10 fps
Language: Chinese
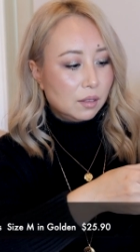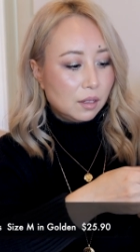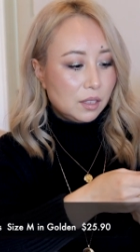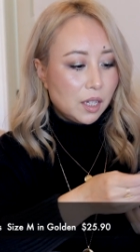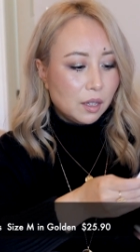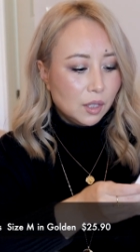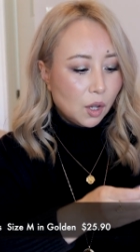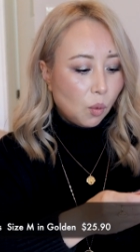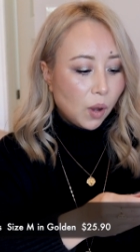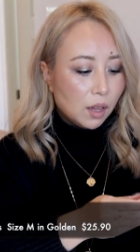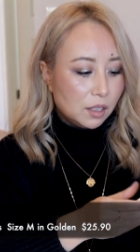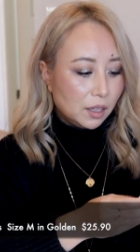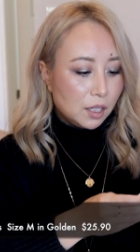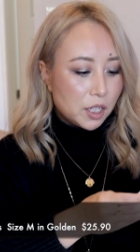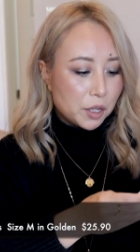而且我忘了是
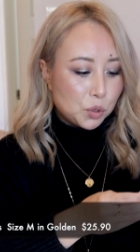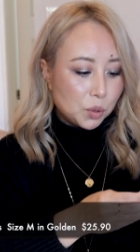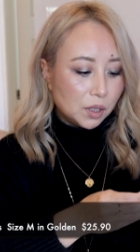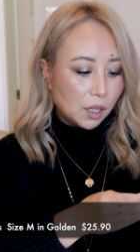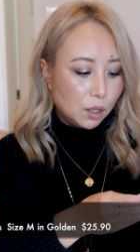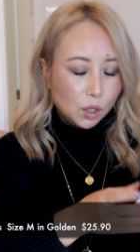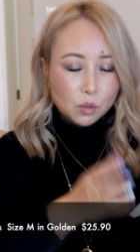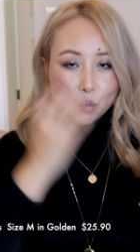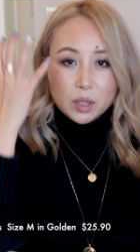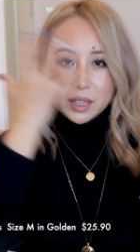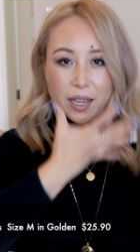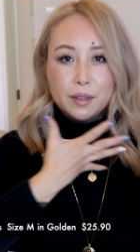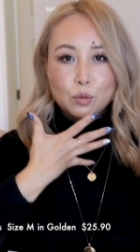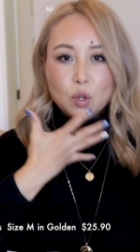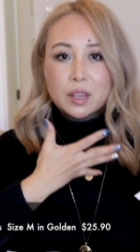听谁说的了，我
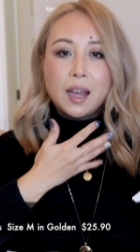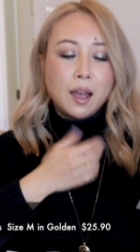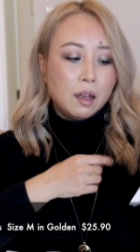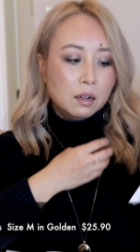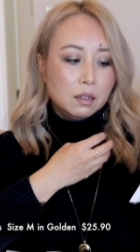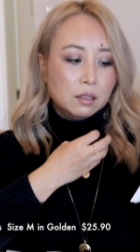脸越大